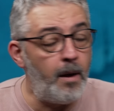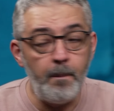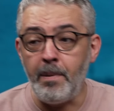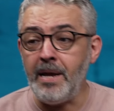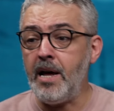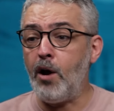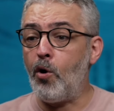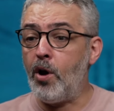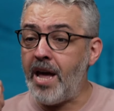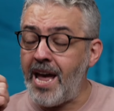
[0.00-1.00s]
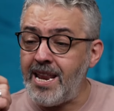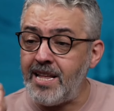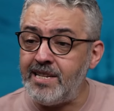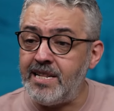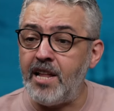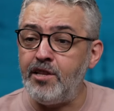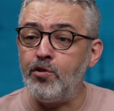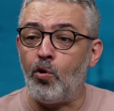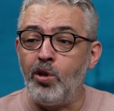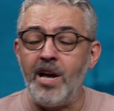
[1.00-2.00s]
Bana en etkilendiğin
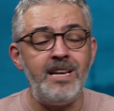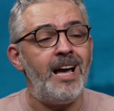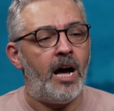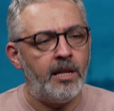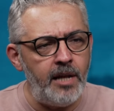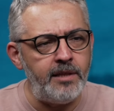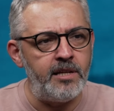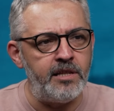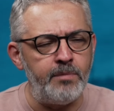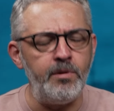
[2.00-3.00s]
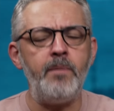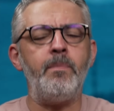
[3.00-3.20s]
olay ne anlat dediğimde